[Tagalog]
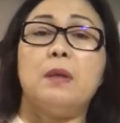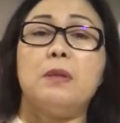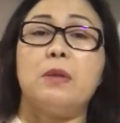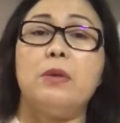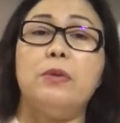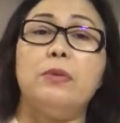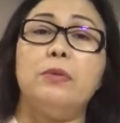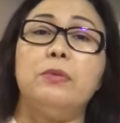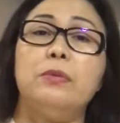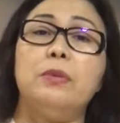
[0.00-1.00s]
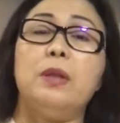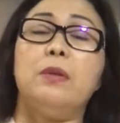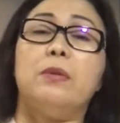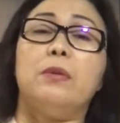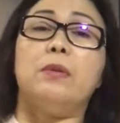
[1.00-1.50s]
So, yun, nung
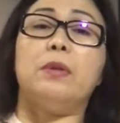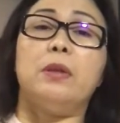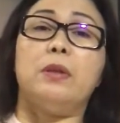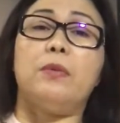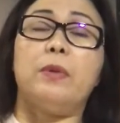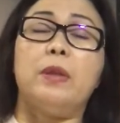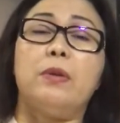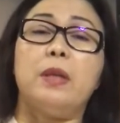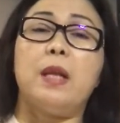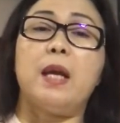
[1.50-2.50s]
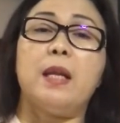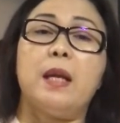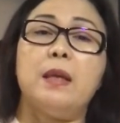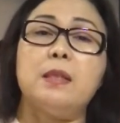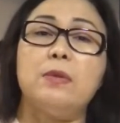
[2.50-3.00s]
ano, yun, na-withdraw ni
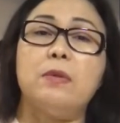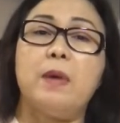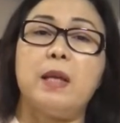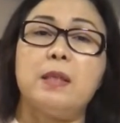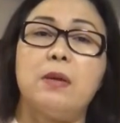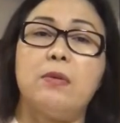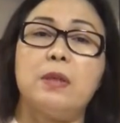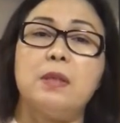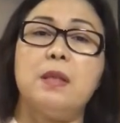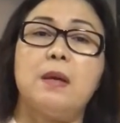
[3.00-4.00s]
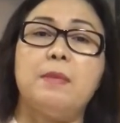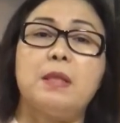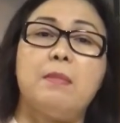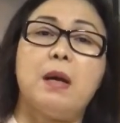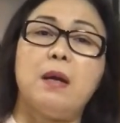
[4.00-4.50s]
nanay, siguro mga isang oras din kami
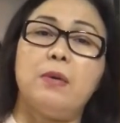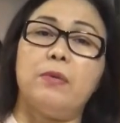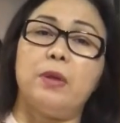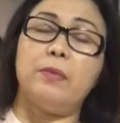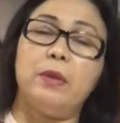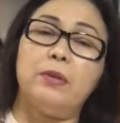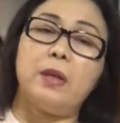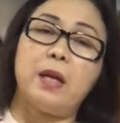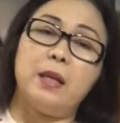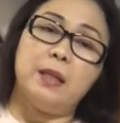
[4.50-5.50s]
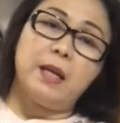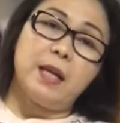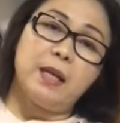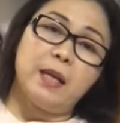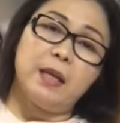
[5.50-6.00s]
sa bangko, na-withdraw na nga ni
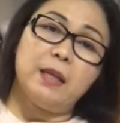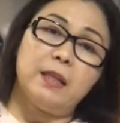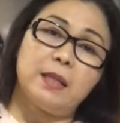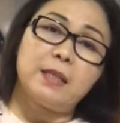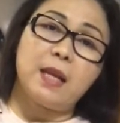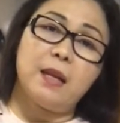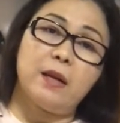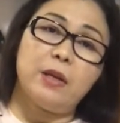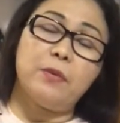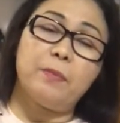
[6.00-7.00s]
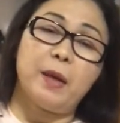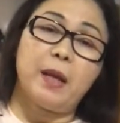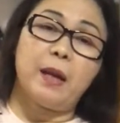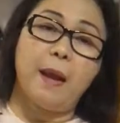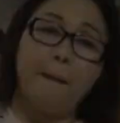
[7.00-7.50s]
nanay, ng seller, yung
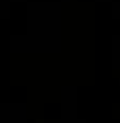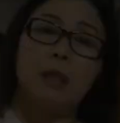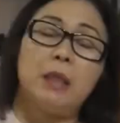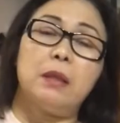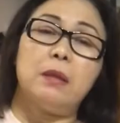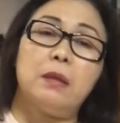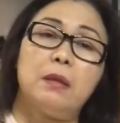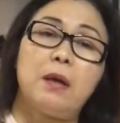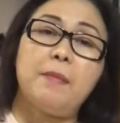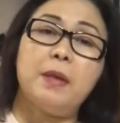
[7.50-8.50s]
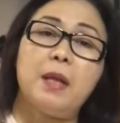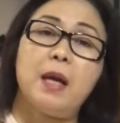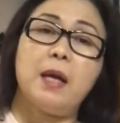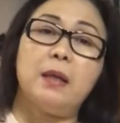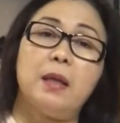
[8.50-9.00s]
pera kami
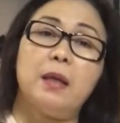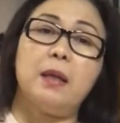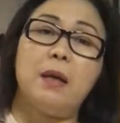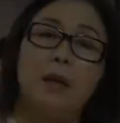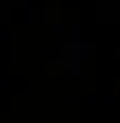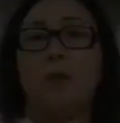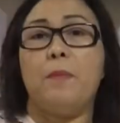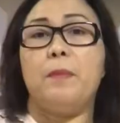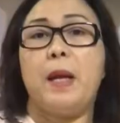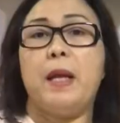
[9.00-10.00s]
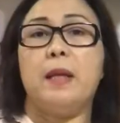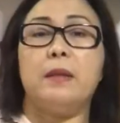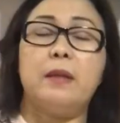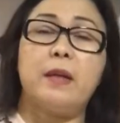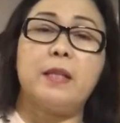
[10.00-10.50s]
na ang nag-comply ah, uh, ng
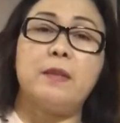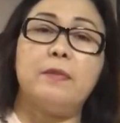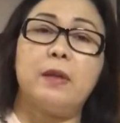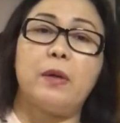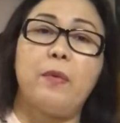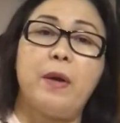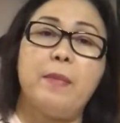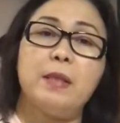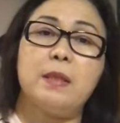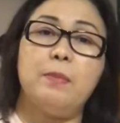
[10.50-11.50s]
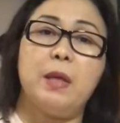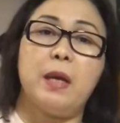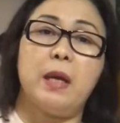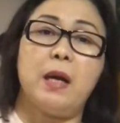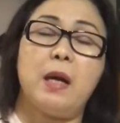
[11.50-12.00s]
the rest of the requirements sa
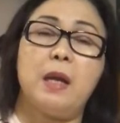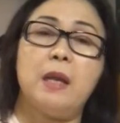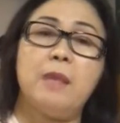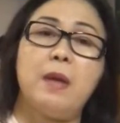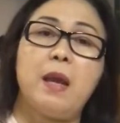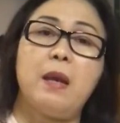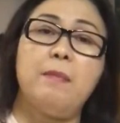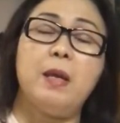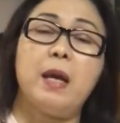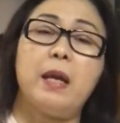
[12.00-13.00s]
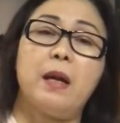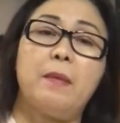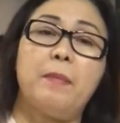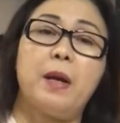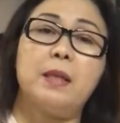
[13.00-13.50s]
BIR, sa BIR
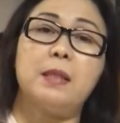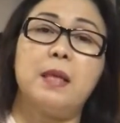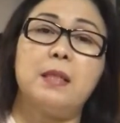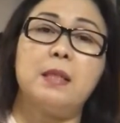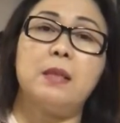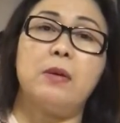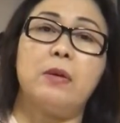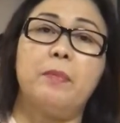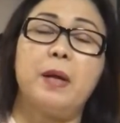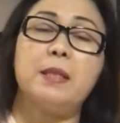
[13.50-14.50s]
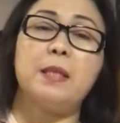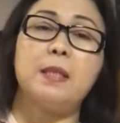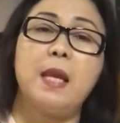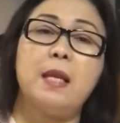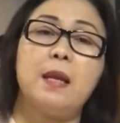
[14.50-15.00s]
process or
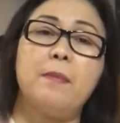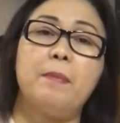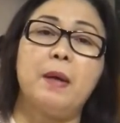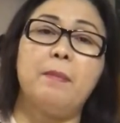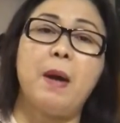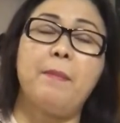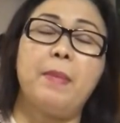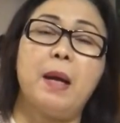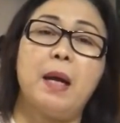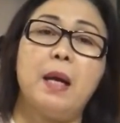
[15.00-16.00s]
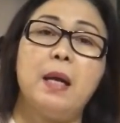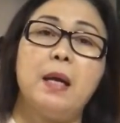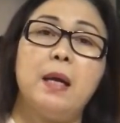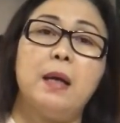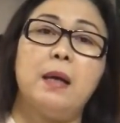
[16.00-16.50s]
processing ng pagpapa
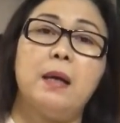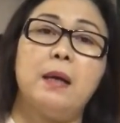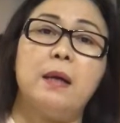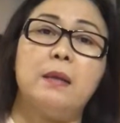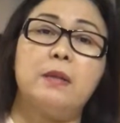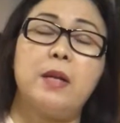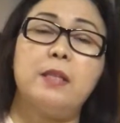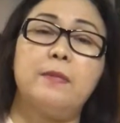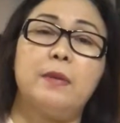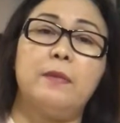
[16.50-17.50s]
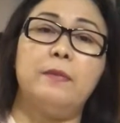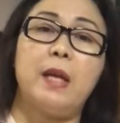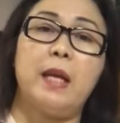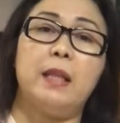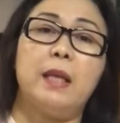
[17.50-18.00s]
uh, transfer of
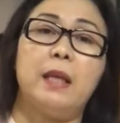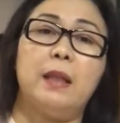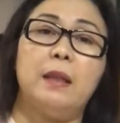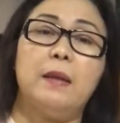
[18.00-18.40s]
title.